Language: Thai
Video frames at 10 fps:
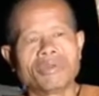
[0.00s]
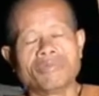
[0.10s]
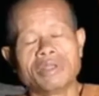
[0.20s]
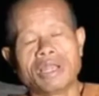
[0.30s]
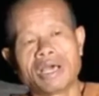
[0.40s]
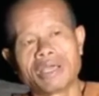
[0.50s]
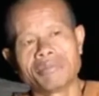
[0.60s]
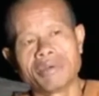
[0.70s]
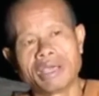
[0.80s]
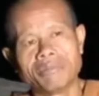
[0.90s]
อยวันเวลา
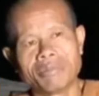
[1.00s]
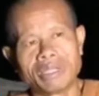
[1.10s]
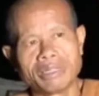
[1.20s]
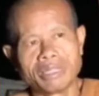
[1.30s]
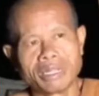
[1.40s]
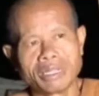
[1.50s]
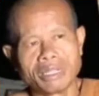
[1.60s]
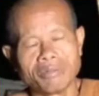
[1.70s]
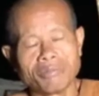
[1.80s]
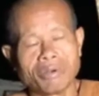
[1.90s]
ให้ผ่านไป
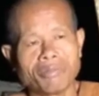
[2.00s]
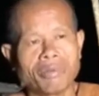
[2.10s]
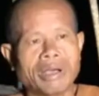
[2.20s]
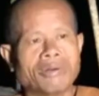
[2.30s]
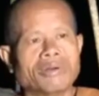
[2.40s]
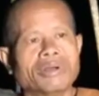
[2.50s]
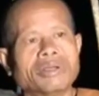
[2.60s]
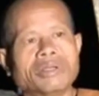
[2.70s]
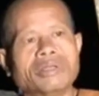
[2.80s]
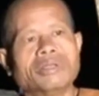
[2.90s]
ทิ้งทิ้งเป
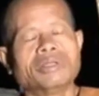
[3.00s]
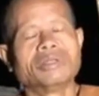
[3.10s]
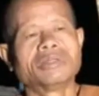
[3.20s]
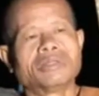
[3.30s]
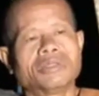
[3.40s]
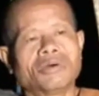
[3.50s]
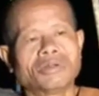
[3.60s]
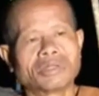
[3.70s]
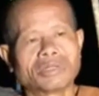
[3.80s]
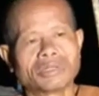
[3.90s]

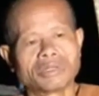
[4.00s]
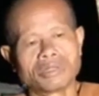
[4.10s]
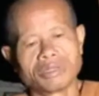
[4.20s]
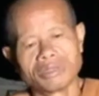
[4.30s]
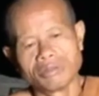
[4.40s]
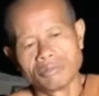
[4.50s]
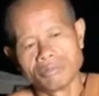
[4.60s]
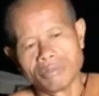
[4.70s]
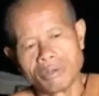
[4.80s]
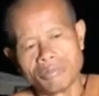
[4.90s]
ล่าๆต้อง
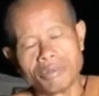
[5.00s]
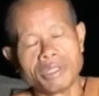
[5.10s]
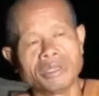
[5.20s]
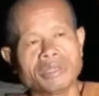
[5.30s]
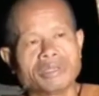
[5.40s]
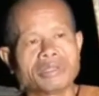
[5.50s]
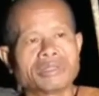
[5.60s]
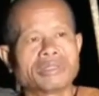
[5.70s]
บำเพ็ญ